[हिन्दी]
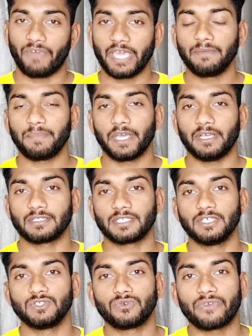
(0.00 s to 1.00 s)
वहीं पे
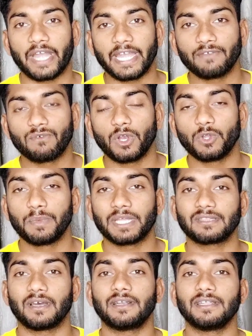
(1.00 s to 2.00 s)
इसकी जो ट्रेडिंग वॉल्यूम
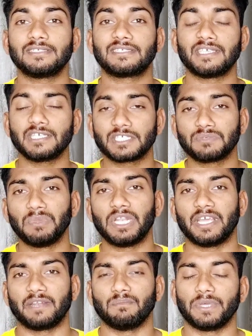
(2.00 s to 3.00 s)
है 36
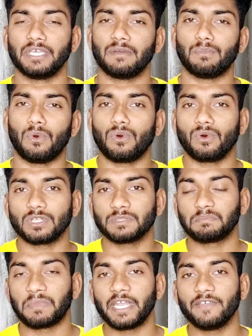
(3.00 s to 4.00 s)
मिलियन भैया बहुत
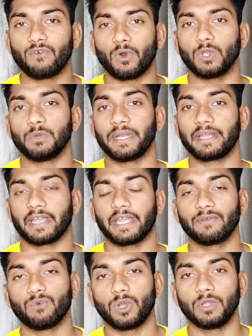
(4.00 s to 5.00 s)
बड़ी वॉल्यूम है
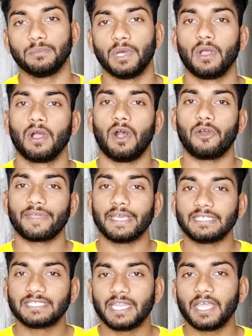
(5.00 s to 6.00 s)
ट्रेडिंग वॉल्यूम और
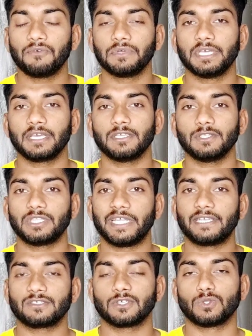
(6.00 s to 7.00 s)
ये इसीलिए हुई है कि
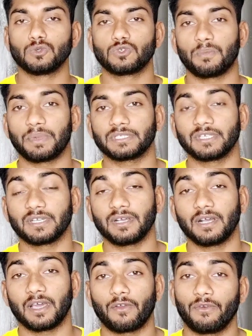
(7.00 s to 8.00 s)
डेढ़ से 200 परसेंट
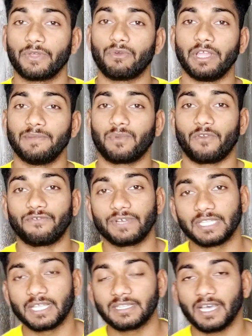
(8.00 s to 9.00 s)
का अगर कोई कॉइन
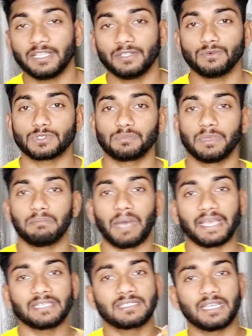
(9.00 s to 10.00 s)
प्रॉफिट देता है तो उसमें
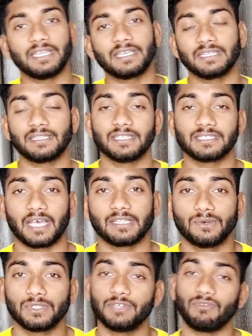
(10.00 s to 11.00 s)
बाइंग सेलिंग कितनी
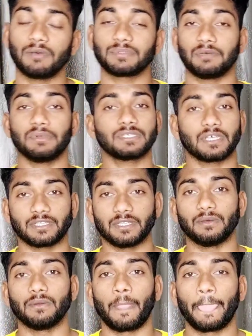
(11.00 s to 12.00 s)
ज़्यादा होती है वो आप समझ
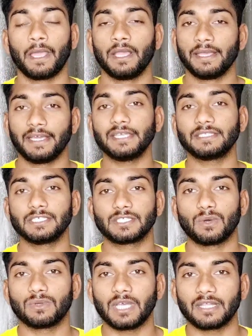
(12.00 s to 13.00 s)
सकते हो ये
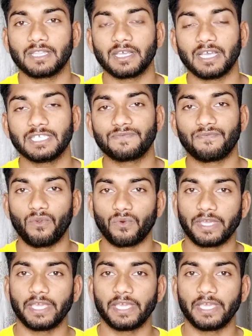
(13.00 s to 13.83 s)
चीज़ तो हो जाती है गाइस फ्लो